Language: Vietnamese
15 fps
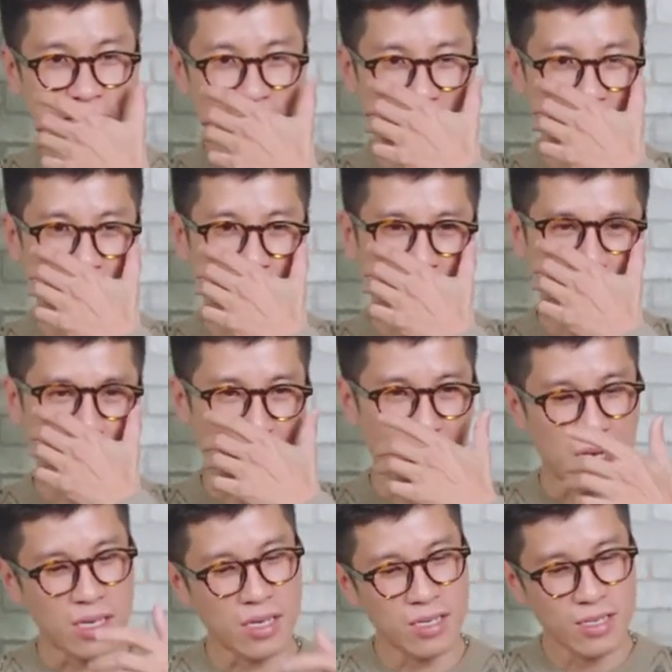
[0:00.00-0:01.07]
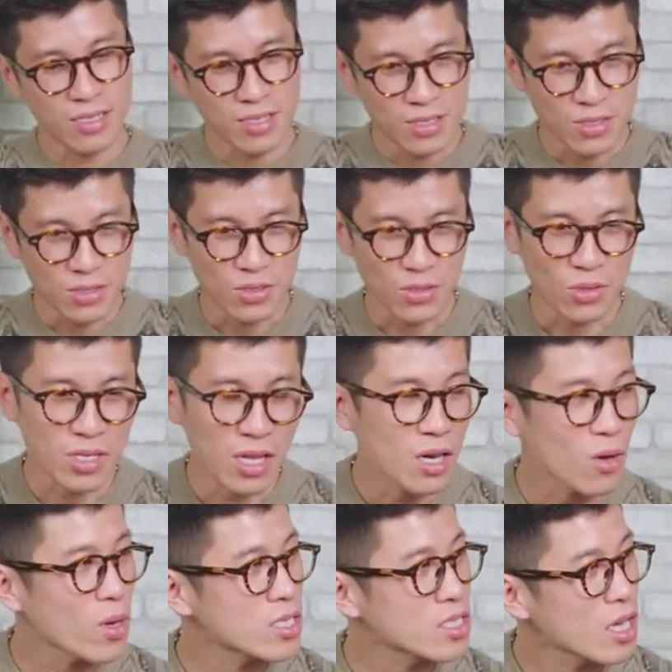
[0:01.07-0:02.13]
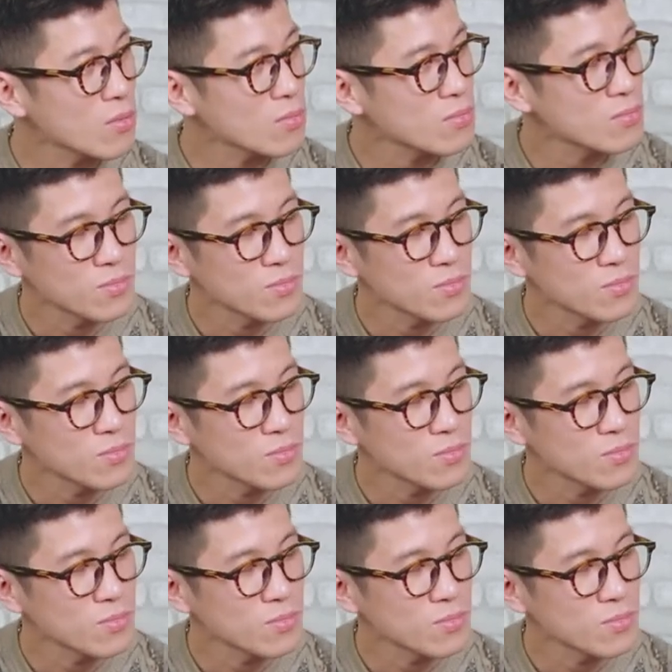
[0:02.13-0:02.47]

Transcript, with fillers: cái màng lọc đấy nó rất là quan trọng.